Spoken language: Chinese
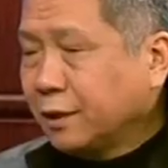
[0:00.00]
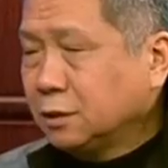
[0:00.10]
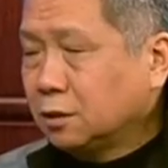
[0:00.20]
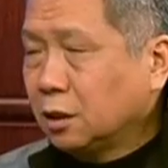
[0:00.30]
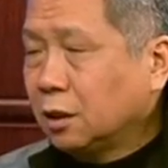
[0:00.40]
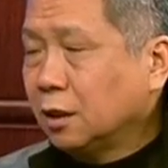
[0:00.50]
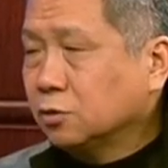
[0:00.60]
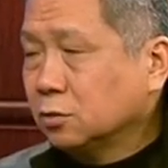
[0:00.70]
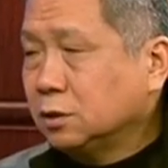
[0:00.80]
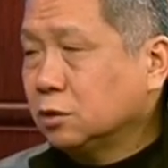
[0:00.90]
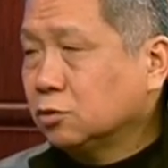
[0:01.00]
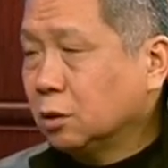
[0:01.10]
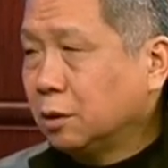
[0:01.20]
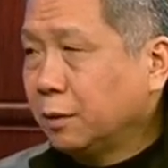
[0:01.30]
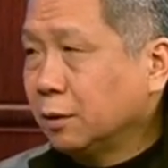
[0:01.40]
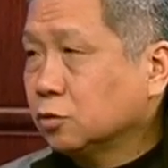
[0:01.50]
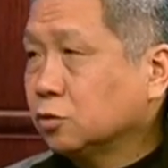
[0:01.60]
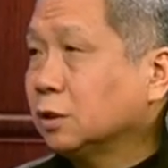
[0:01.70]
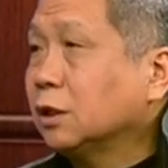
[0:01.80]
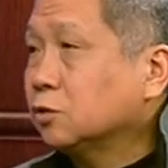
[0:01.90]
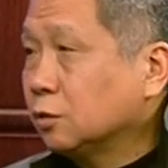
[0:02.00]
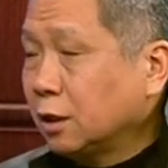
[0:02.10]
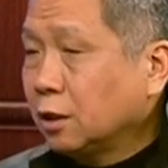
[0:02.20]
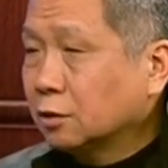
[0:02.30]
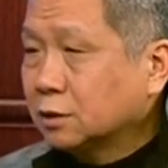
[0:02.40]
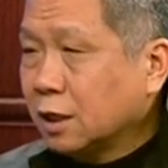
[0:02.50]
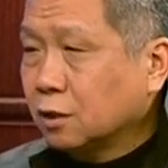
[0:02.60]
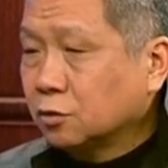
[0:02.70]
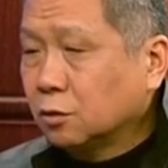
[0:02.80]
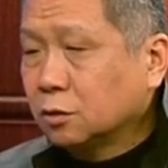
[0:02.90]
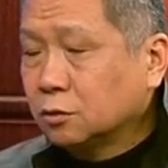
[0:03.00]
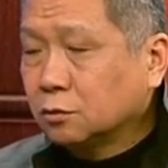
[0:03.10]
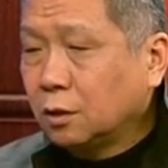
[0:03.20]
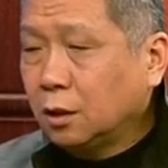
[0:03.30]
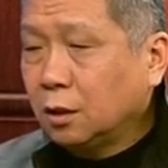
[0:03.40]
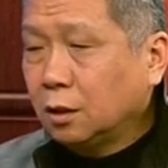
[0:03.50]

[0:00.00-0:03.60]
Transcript: 谨，他应该重新说一遍。就是说，他首先要这样说，就是说